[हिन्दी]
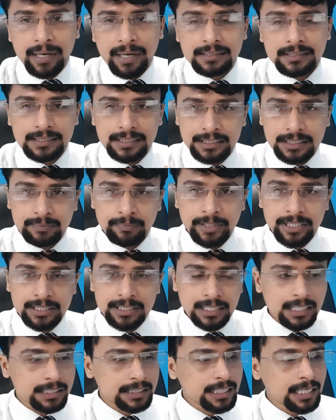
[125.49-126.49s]
पास इसमें
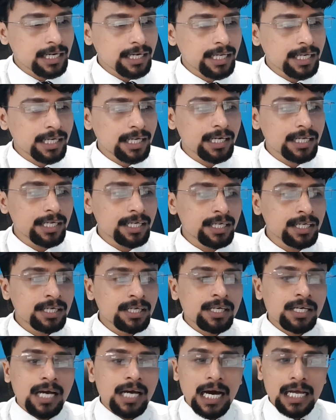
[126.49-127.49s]
सर्च करने के लिए
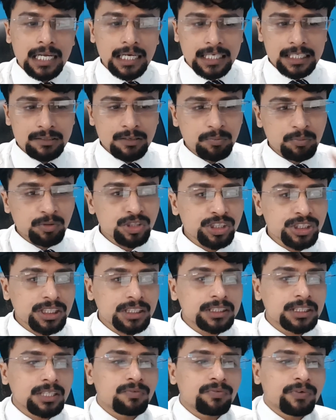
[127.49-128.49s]
हालांकि इसमें
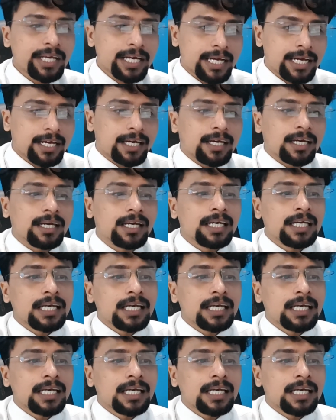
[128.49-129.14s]
पोजीशन सिर्फ एक है